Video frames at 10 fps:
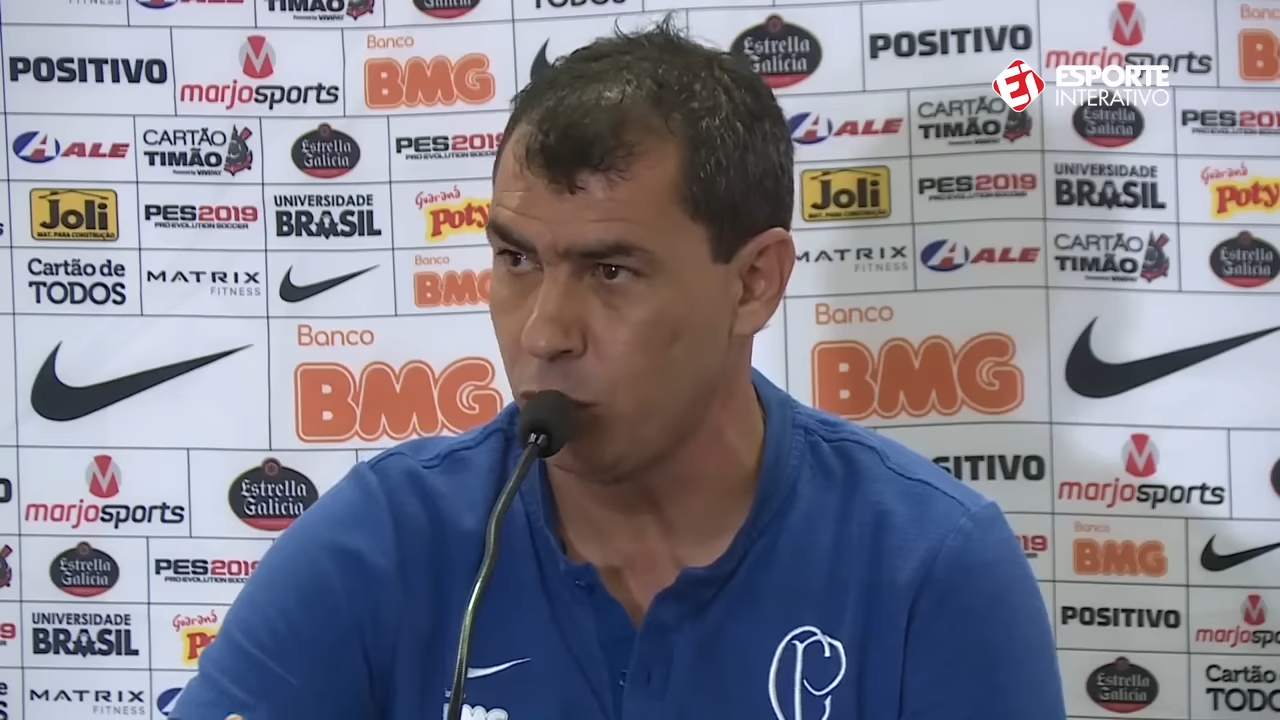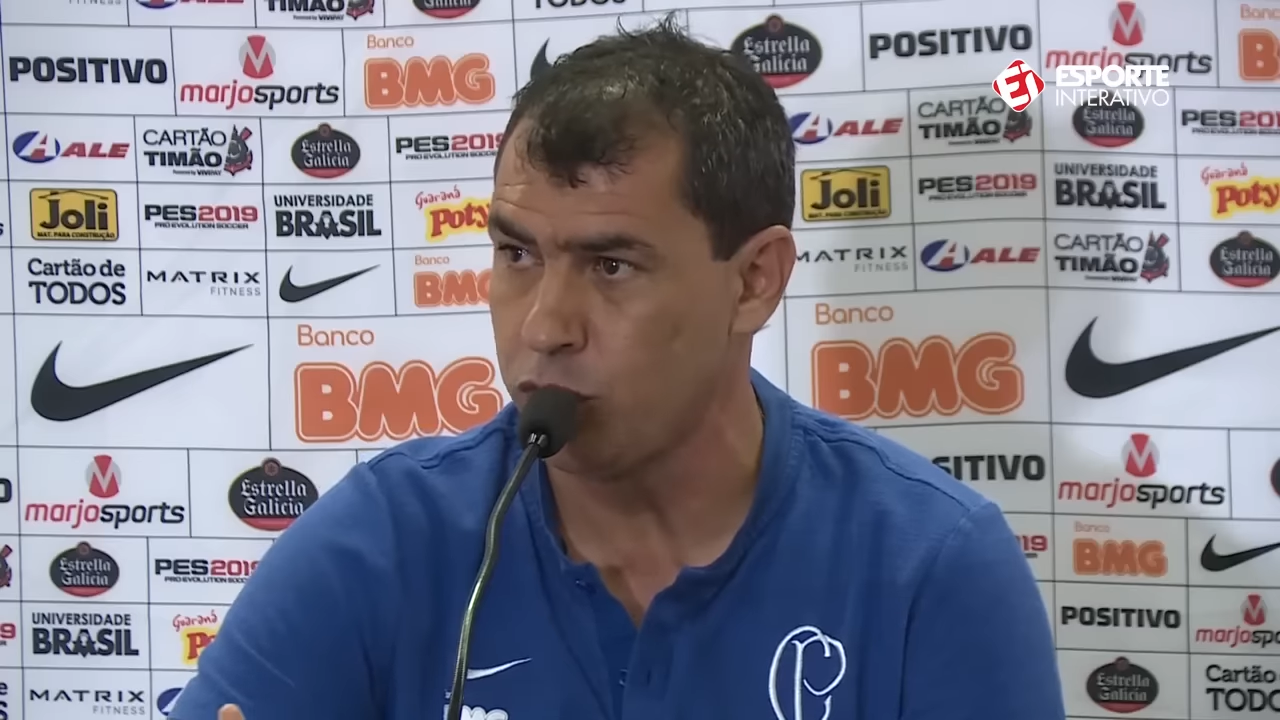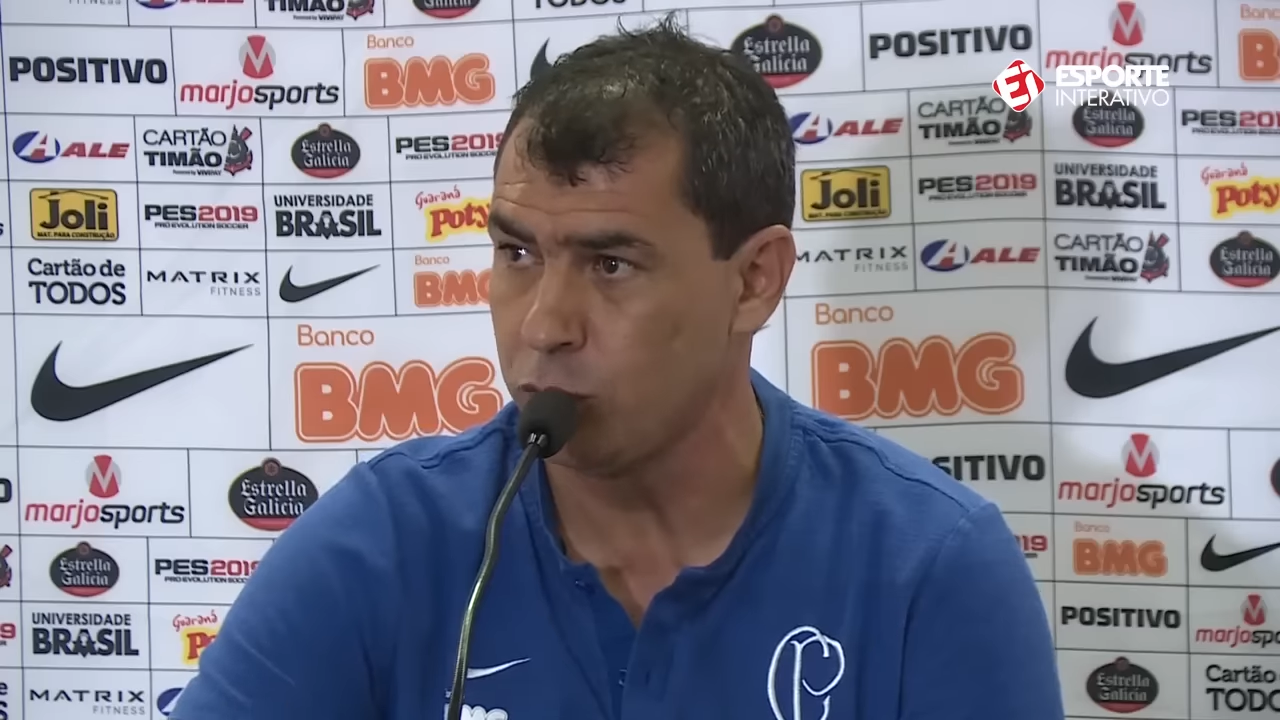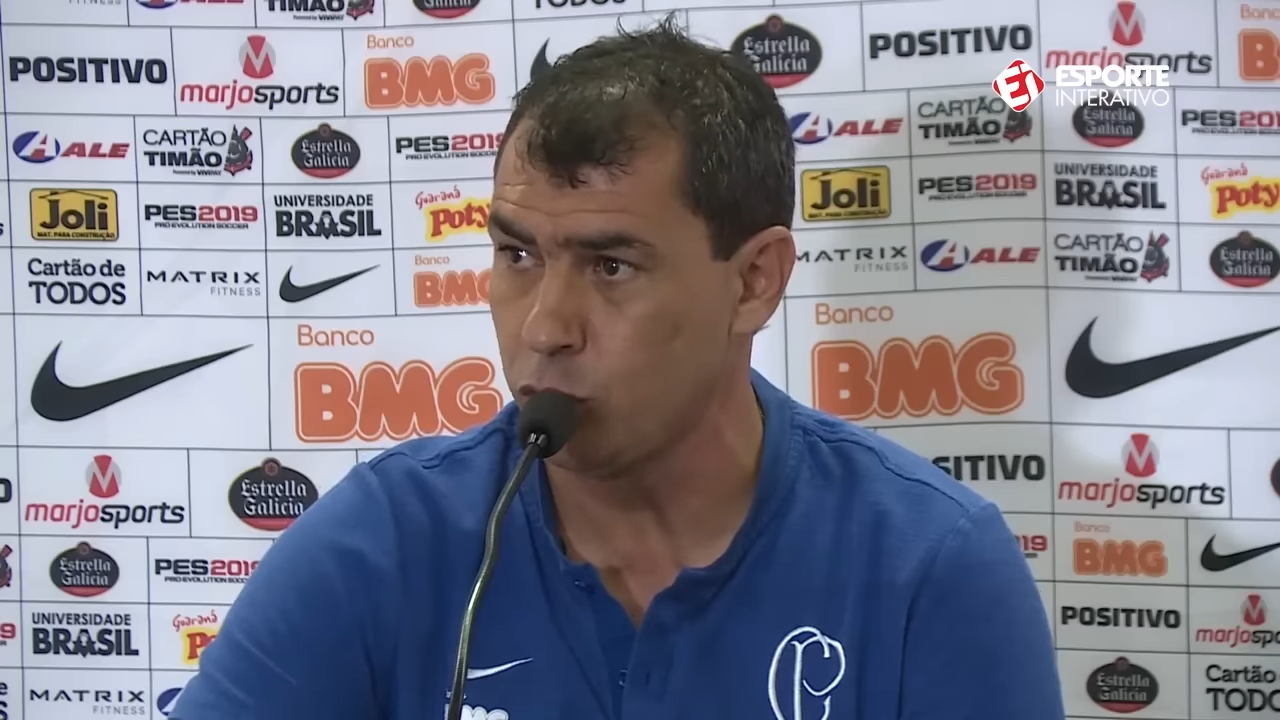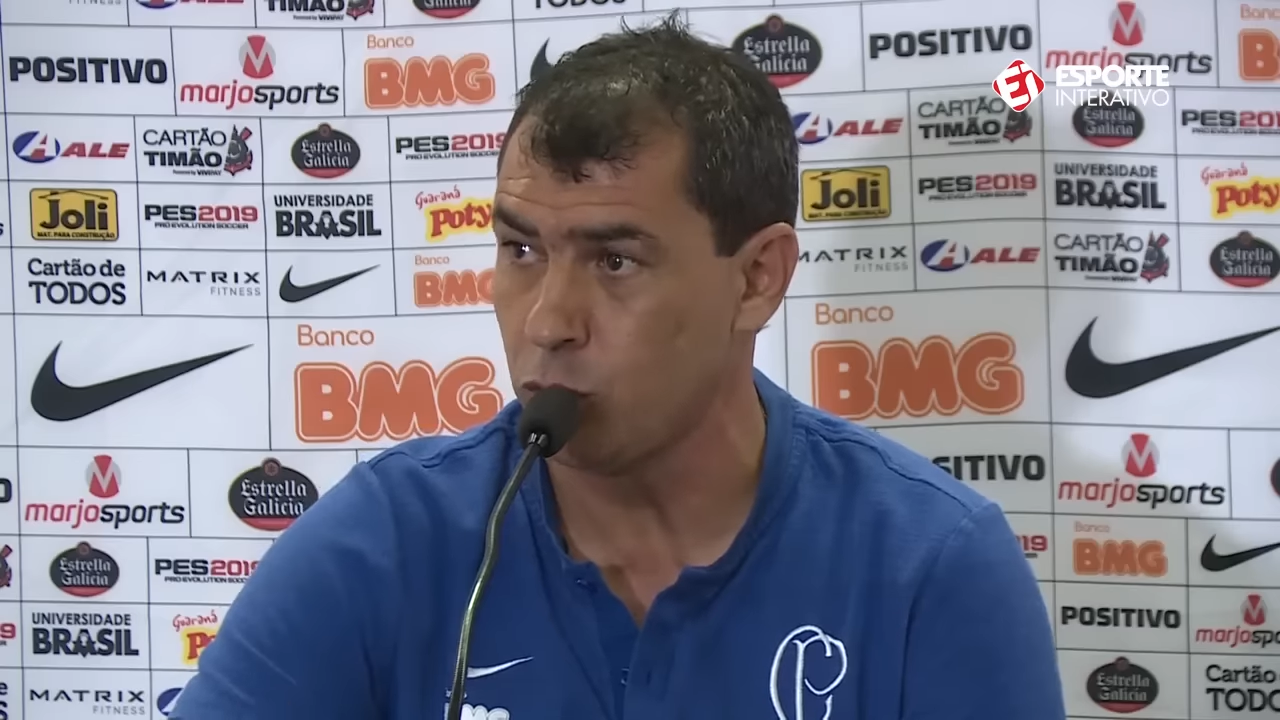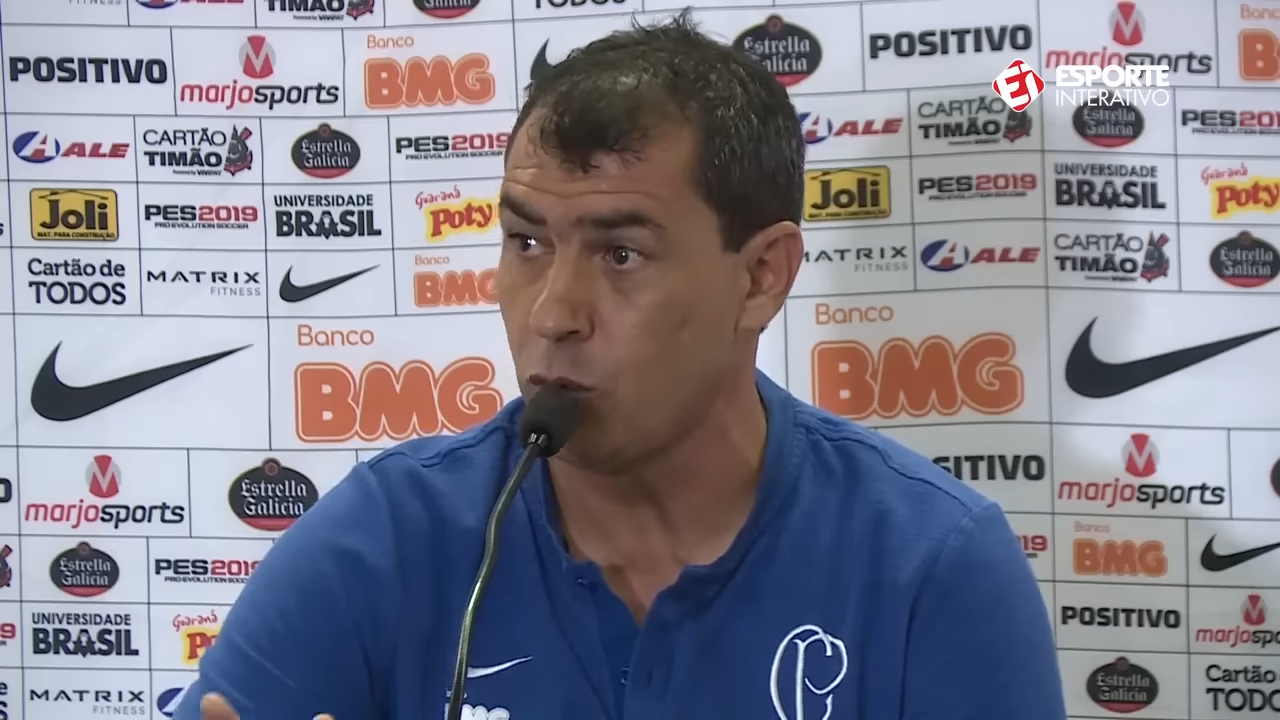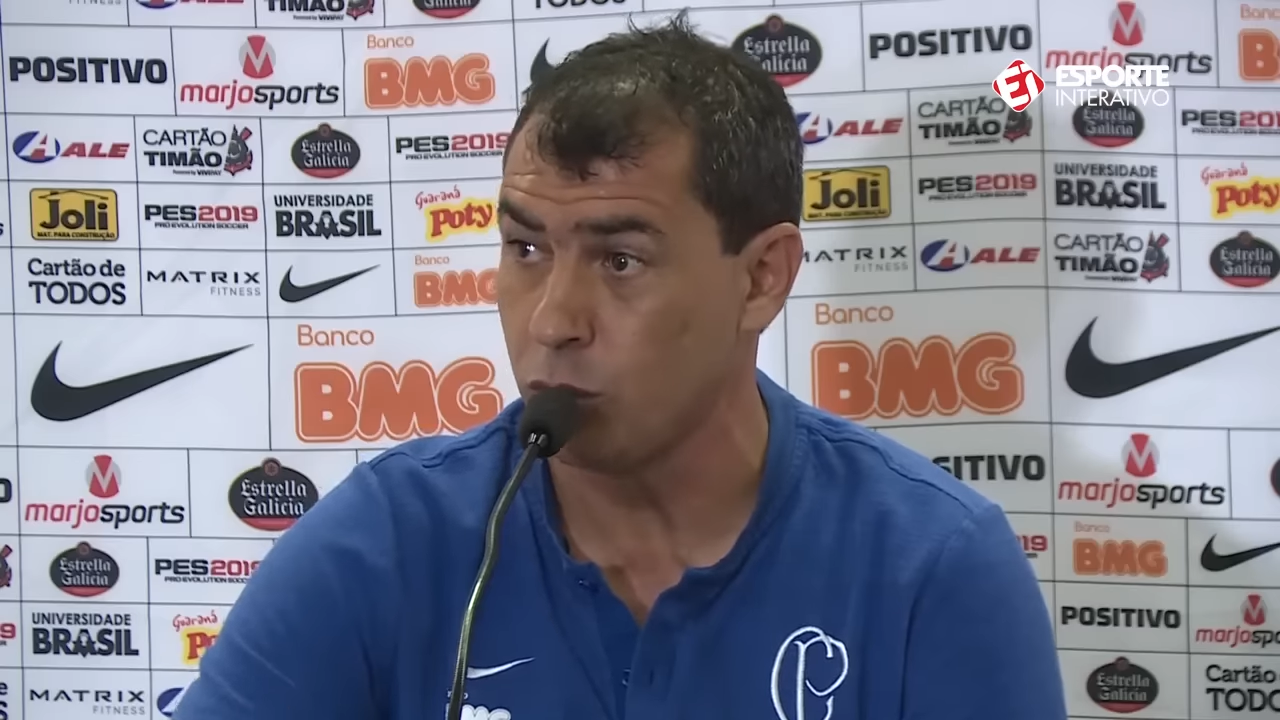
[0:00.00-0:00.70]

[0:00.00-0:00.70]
no dia do jogo